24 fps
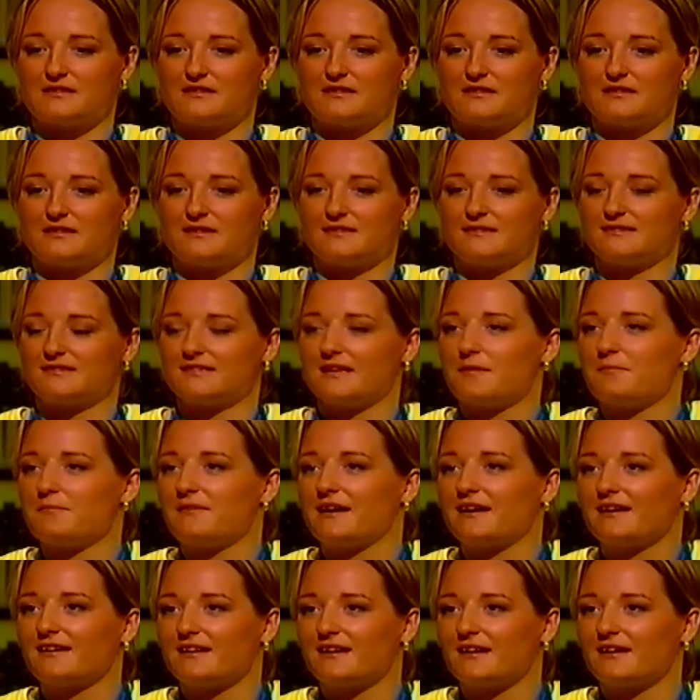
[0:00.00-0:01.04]
äh, ist in
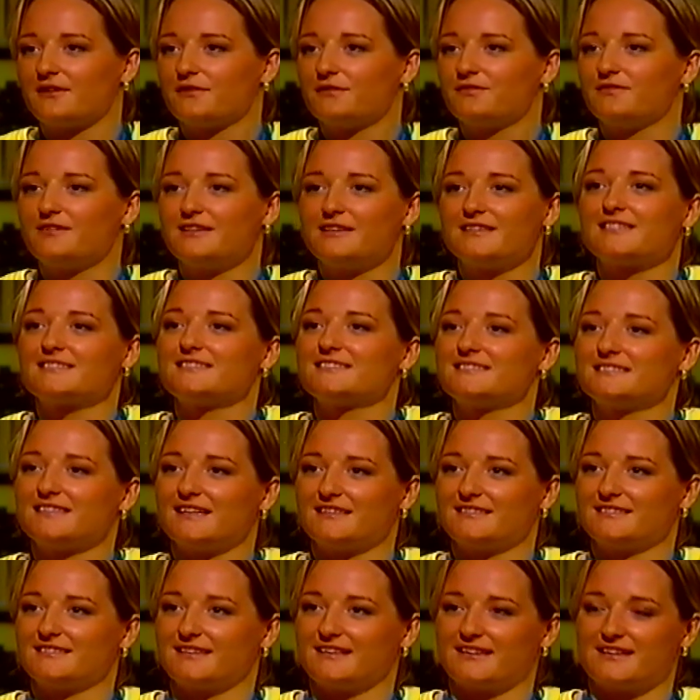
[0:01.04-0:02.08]
Amerika noch viel
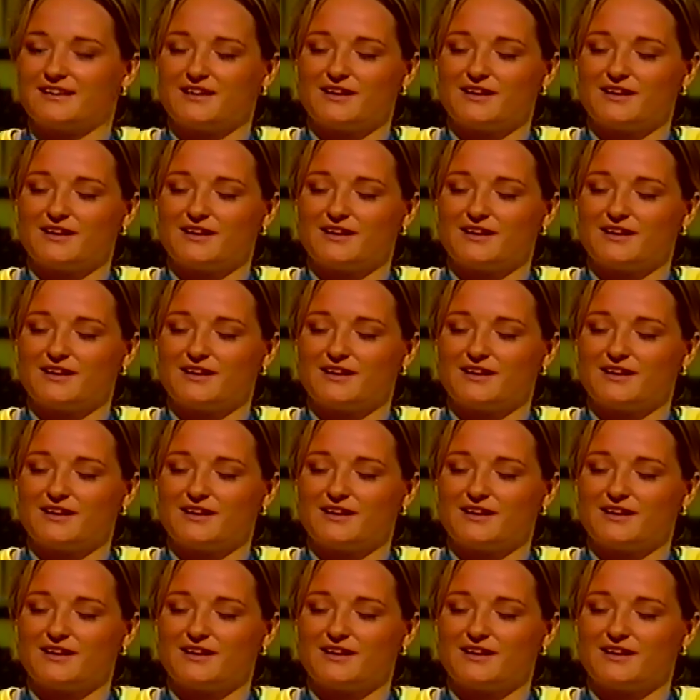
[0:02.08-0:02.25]
interessanter.